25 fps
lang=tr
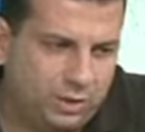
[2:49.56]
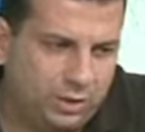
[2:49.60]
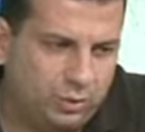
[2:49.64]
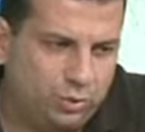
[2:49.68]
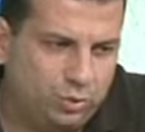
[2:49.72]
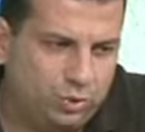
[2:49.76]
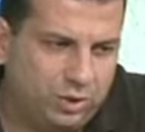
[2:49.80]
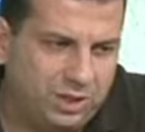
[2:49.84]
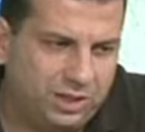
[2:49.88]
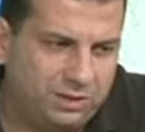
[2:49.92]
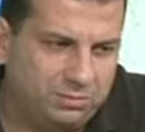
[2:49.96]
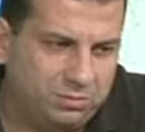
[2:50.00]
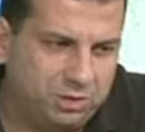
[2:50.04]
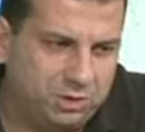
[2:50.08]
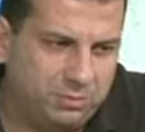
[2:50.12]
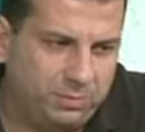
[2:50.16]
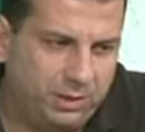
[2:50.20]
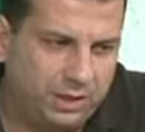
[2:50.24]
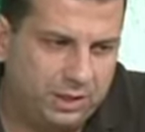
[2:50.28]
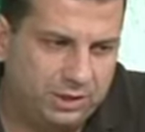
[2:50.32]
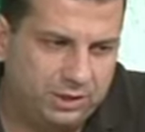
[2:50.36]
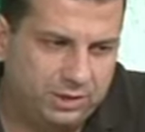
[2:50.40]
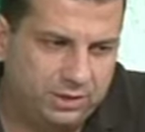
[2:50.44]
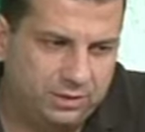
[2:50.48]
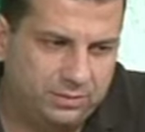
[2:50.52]
3.75.
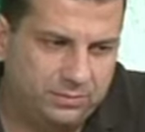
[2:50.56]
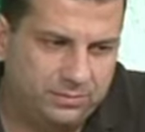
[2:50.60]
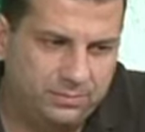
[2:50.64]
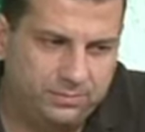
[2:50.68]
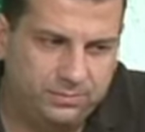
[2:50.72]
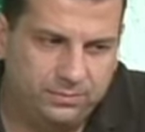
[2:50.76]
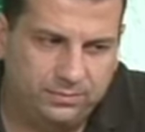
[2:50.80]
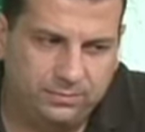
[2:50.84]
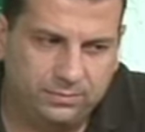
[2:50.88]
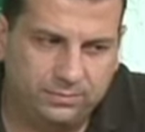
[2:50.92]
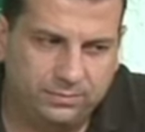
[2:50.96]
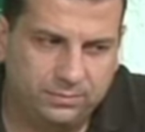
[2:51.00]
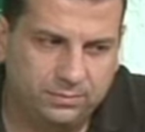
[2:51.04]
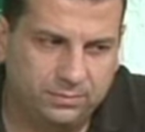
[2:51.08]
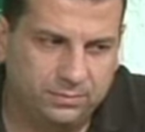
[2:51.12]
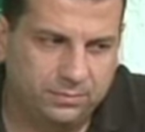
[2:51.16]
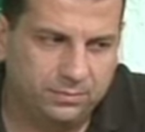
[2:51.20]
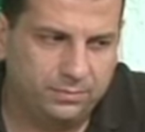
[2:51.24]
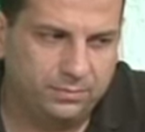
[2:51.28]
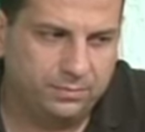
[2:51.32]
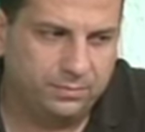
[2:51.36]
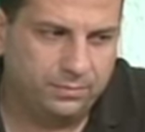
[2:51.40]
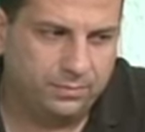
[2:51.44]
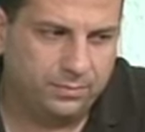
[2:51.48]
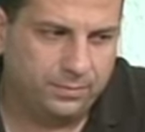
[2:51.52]
3.75
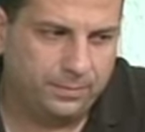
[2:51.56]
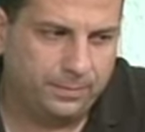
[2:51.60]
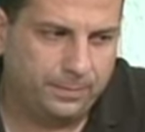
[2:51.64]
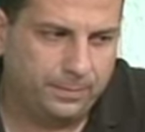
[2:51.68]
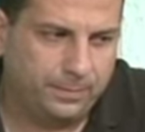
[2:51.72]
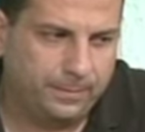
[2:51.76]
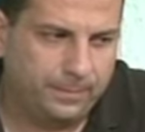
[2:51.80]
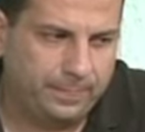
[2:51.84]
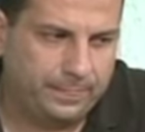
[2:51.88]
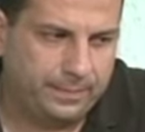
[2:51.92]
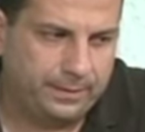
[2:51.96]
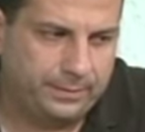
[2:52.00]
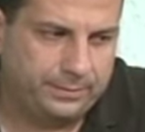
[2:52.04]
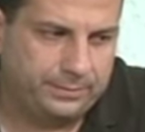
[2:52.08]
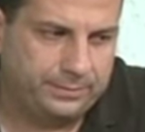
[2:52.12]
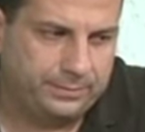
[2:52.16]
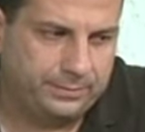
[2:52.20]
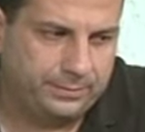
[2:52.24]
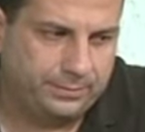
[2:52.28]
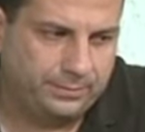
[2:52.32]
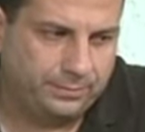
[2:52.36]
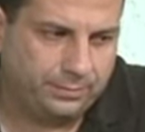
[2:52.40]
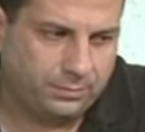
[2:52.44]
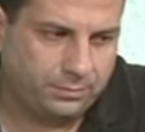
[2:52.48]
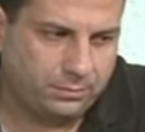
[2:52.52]
gibi bir oran
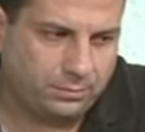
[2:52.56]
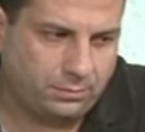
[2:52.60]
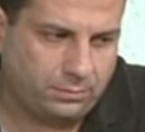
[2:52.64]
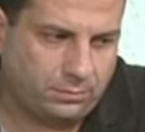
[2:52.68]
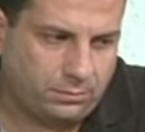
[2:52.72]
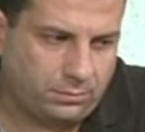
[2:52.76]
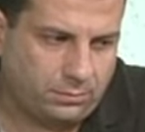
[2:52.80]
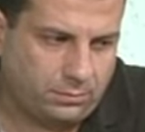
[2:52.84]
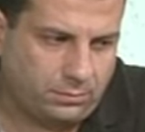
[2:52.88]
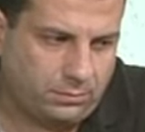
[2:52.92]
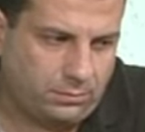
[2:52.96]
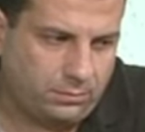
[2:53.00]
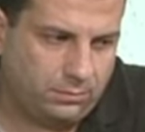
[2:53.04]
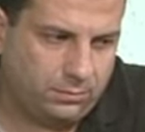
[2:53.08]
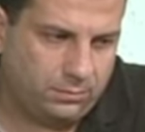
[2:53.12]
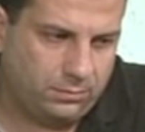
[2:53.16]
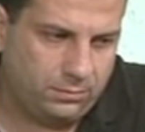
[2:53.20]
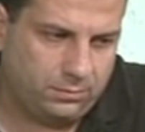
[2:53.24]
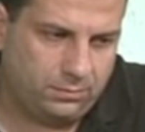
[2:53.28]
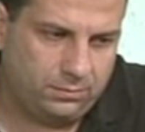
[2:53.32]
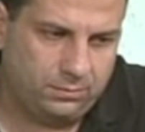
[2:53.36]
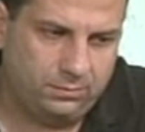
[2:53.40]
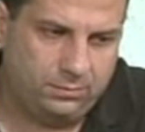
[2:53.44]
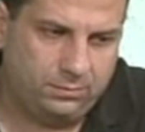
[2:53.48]
var. Yani 3.75'te